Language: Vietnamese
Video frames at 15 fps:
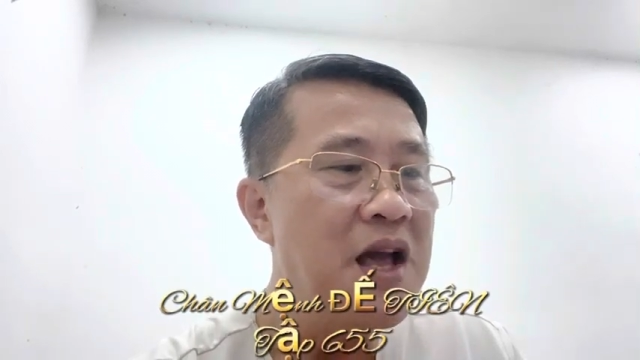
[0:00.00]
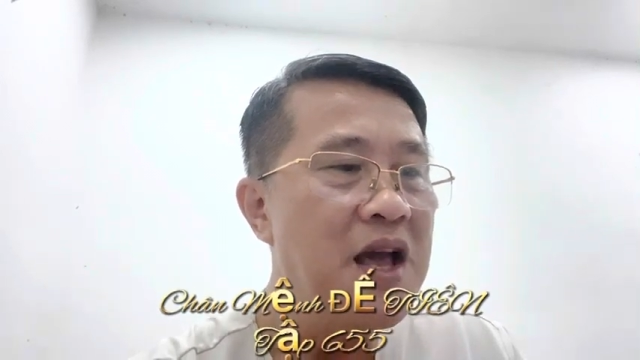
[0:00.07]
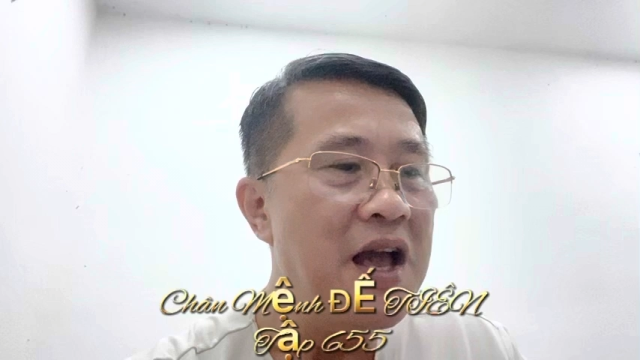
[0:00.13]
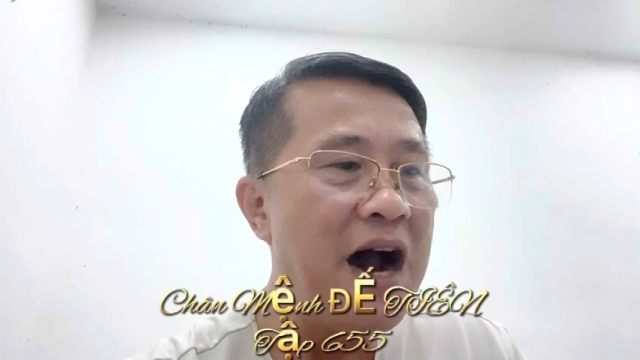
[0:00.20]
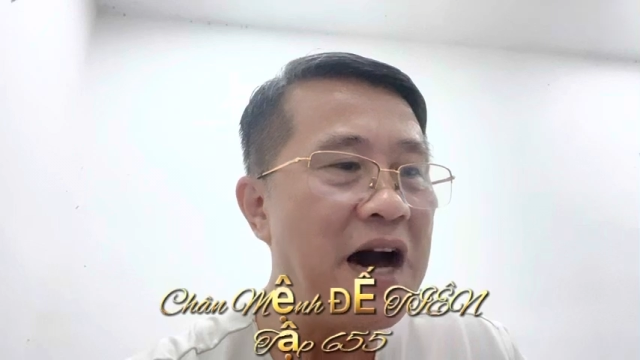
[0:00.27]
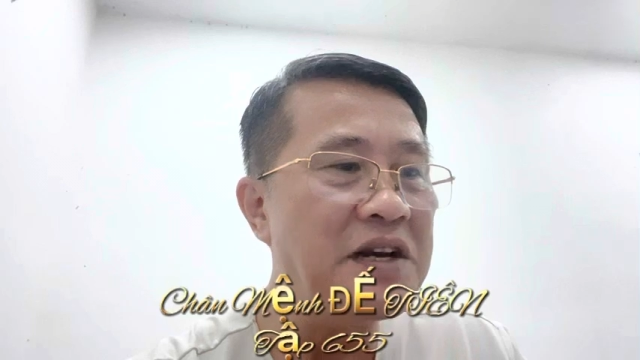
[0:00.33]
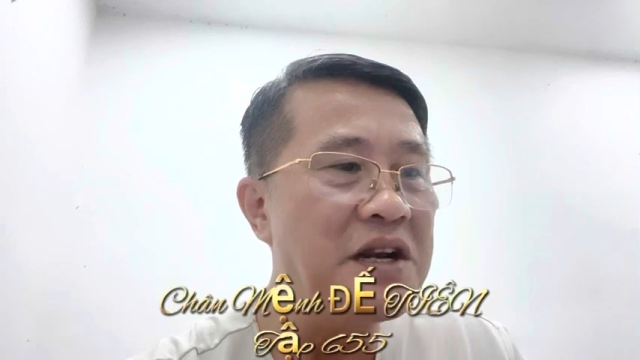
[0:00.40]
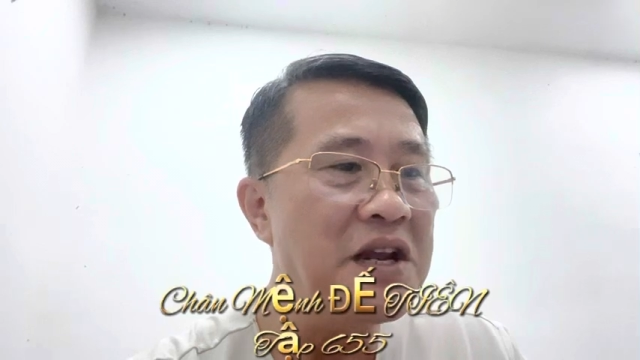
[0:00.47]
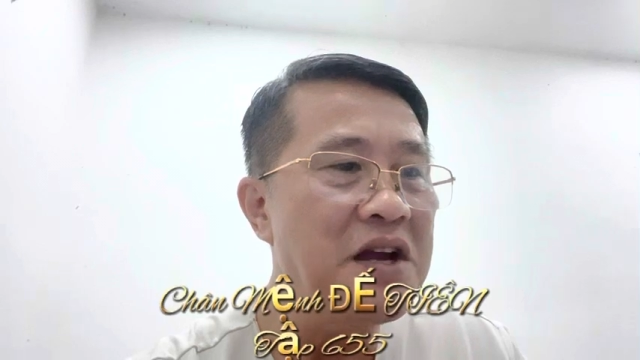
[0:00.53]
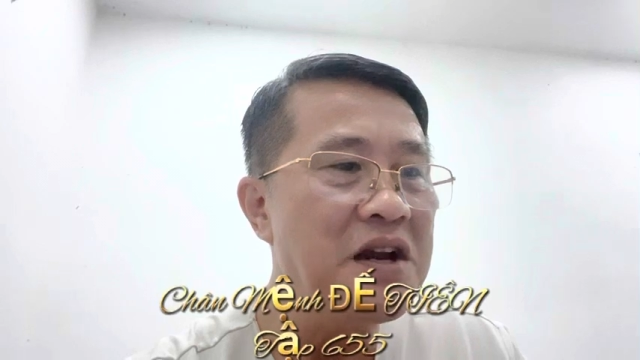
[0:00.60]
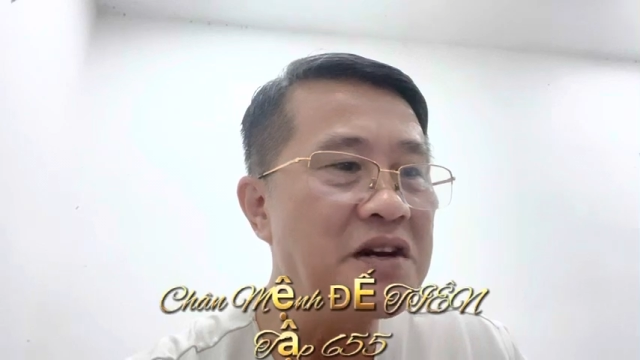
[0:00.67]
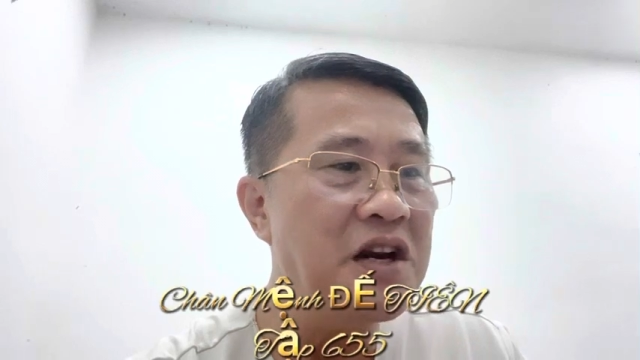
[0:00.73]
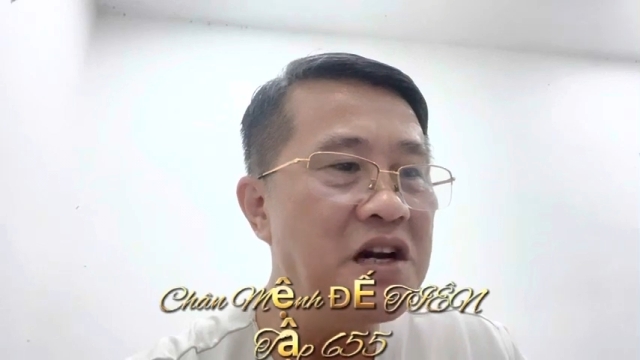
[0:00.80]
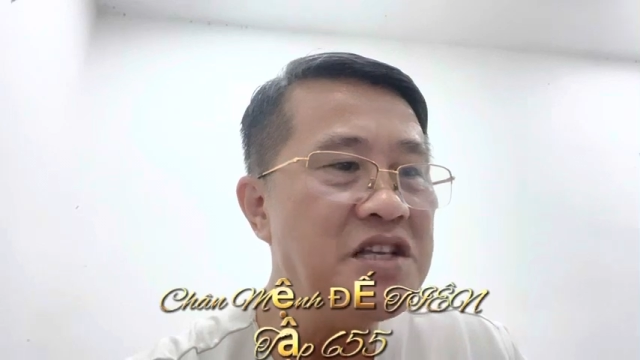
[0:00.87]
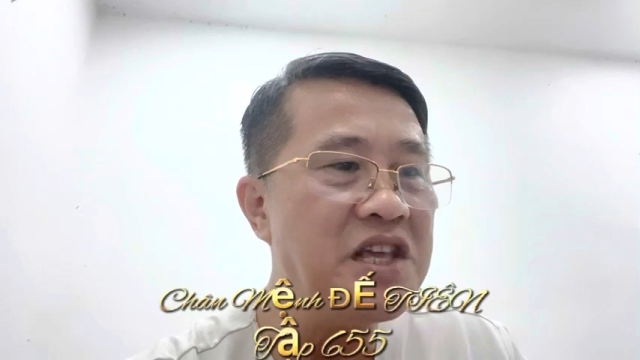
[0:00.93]
Anh
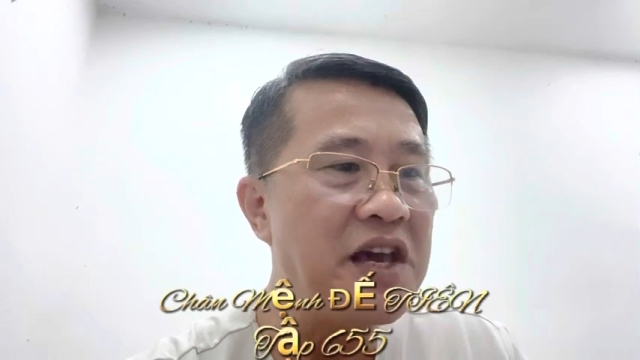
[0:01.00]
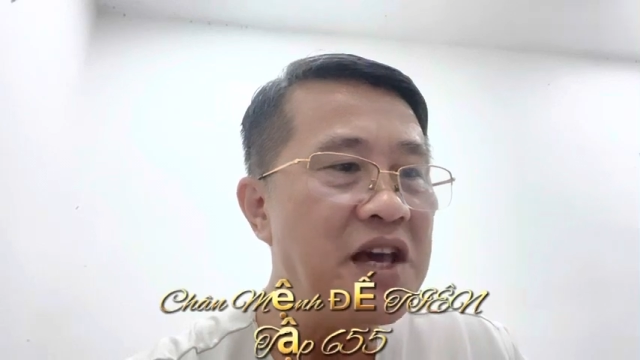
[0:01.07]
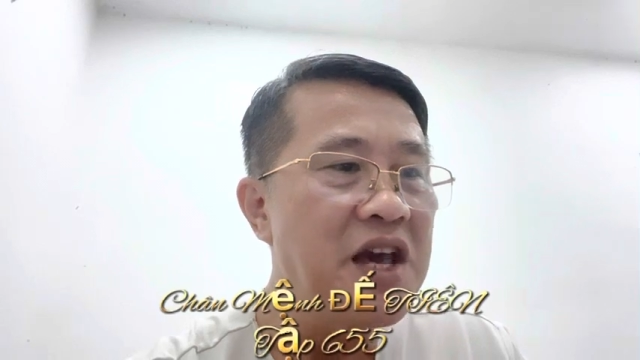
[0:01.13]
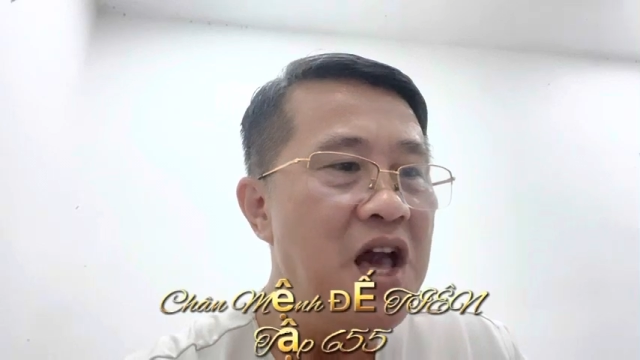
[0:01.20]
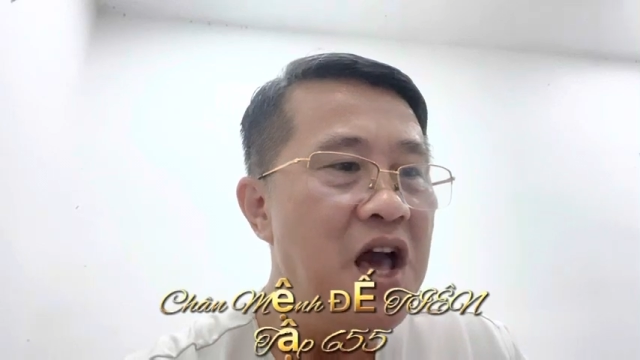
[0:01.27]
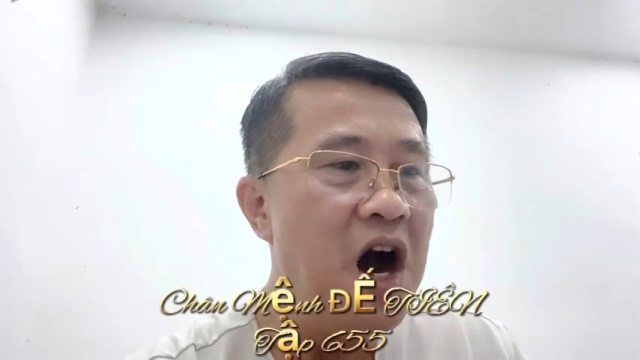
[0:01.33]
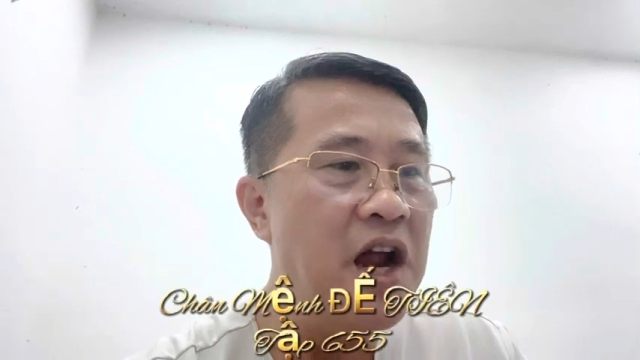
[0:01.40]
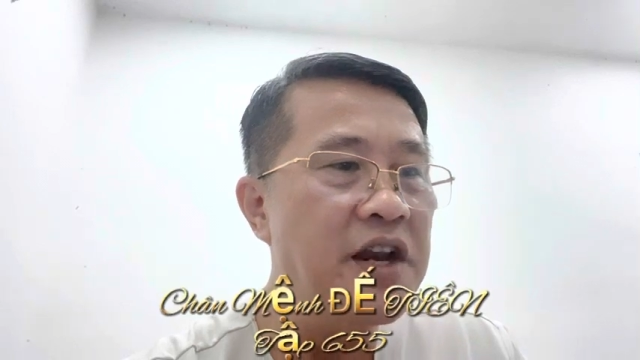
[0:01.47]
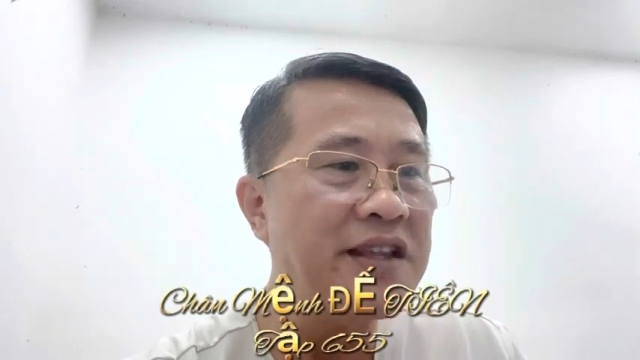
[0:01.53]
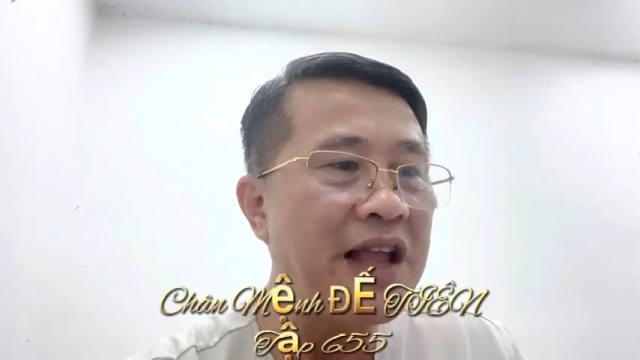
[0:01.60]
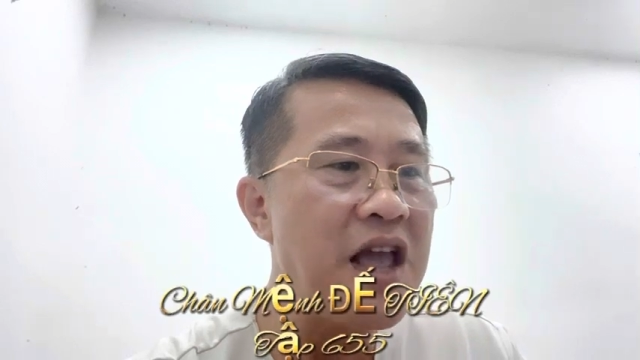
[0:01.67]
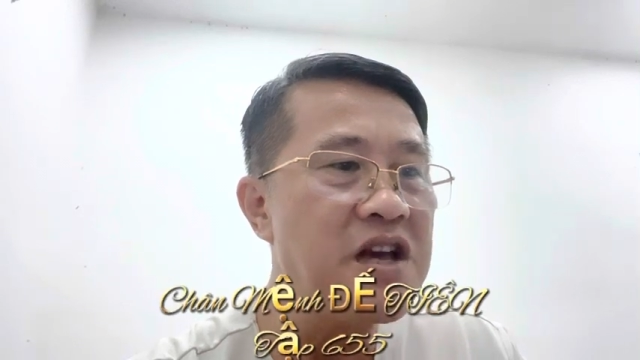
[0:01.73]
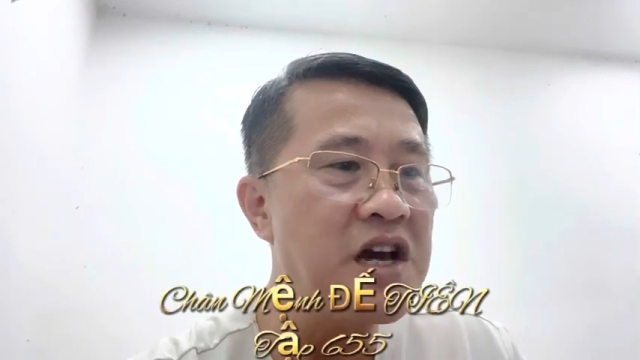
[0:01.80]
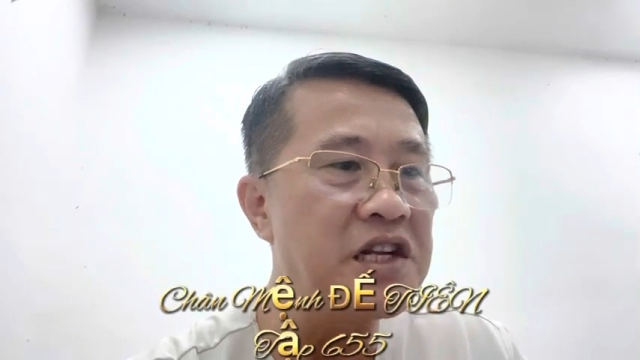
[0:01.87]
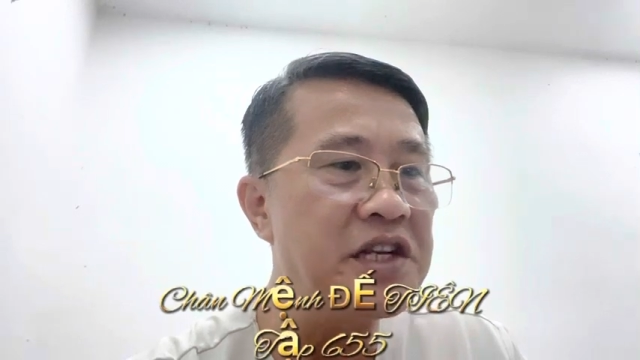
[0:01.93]
đứng dậy, hình
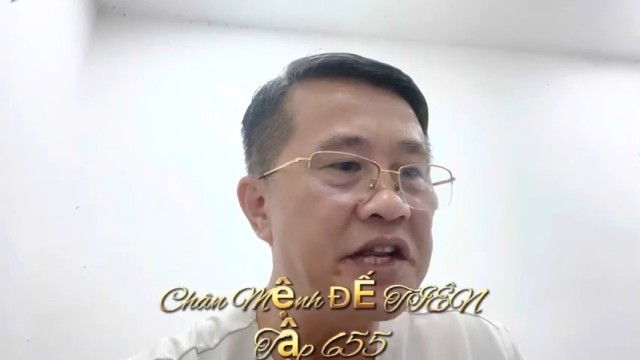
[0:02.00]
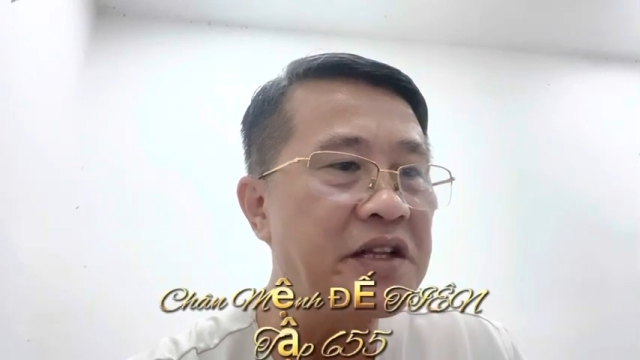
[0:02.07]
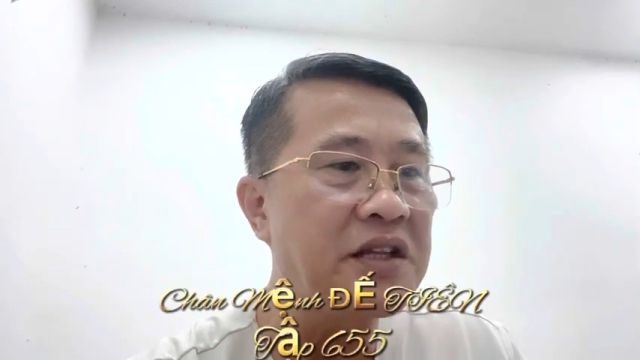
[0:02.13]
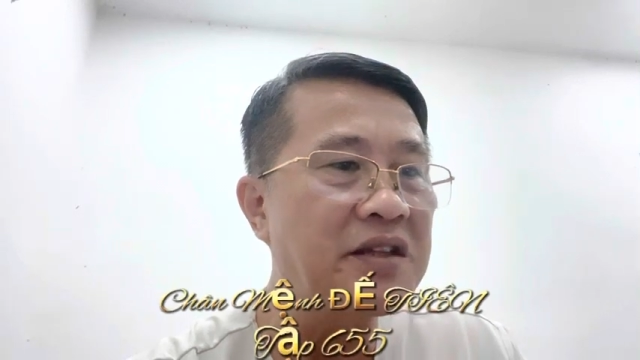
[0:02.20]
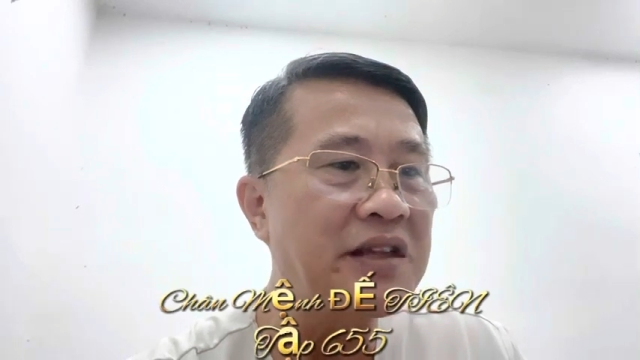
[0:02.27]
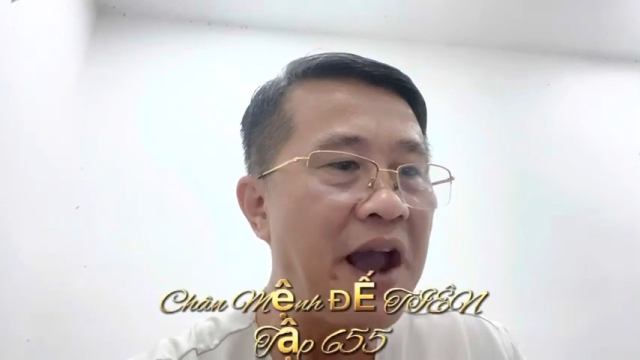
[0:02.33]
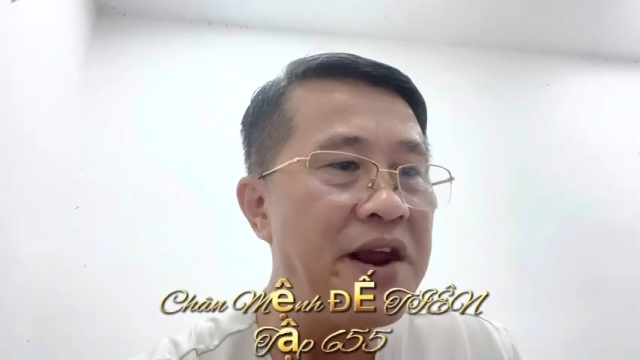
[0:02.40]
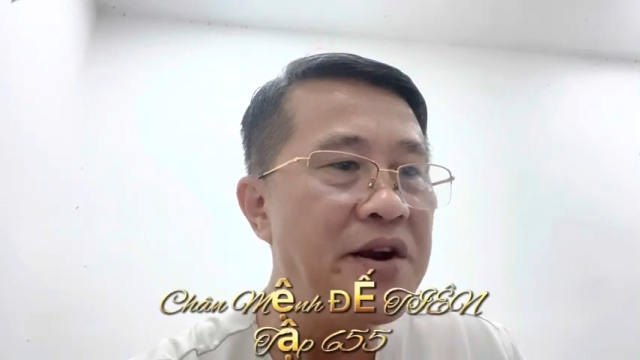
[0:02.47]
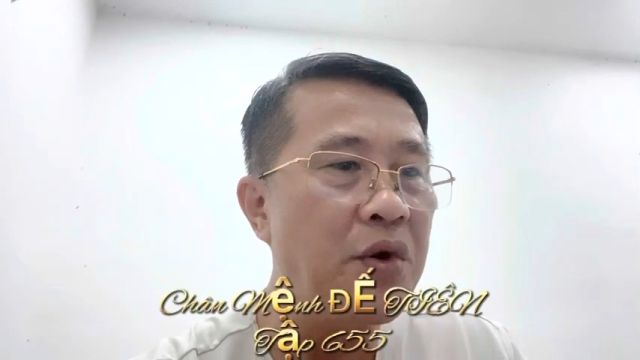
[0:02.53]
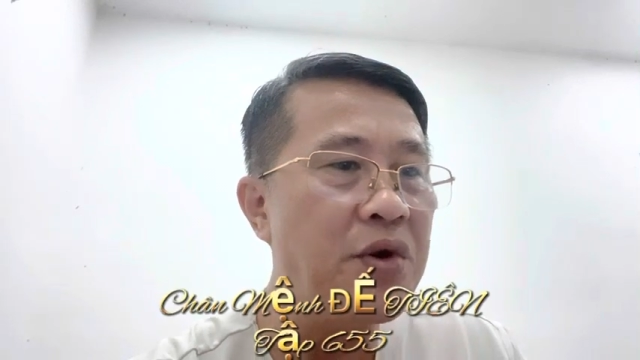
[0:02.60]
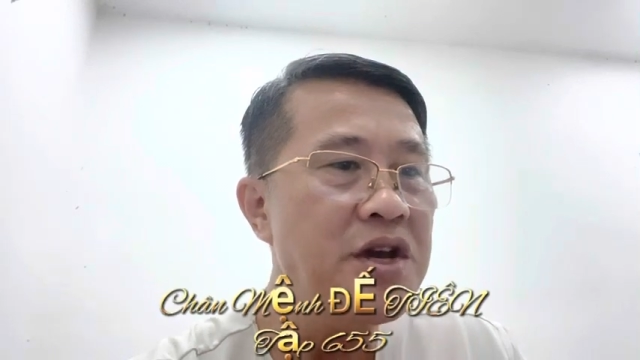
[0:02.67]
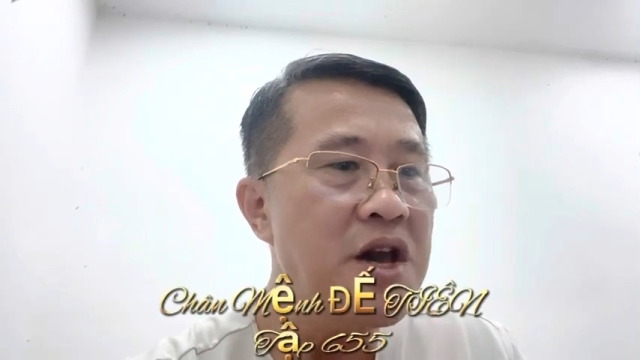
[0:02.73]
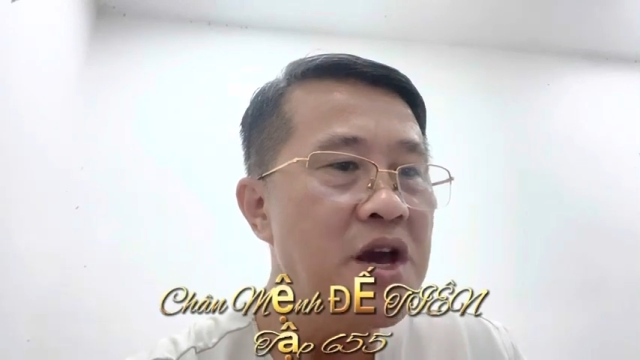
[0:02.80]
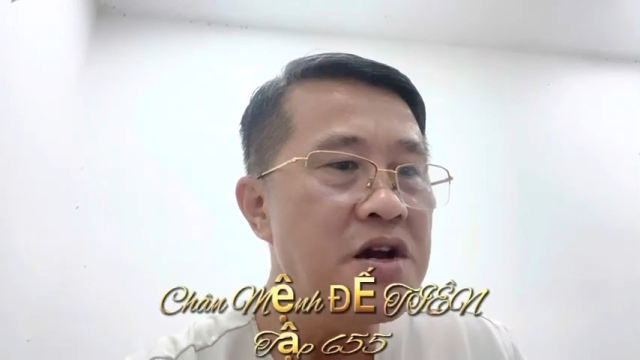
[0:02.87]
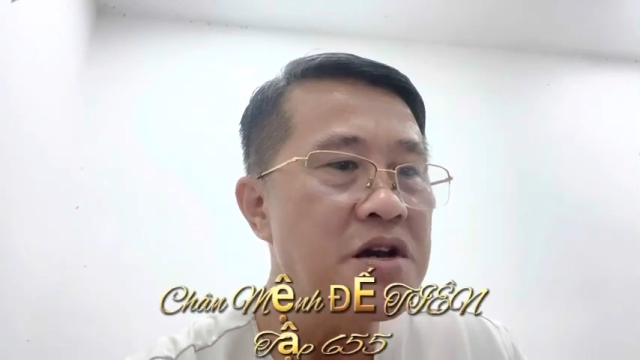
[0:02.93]
thái cực liệt thay đổi,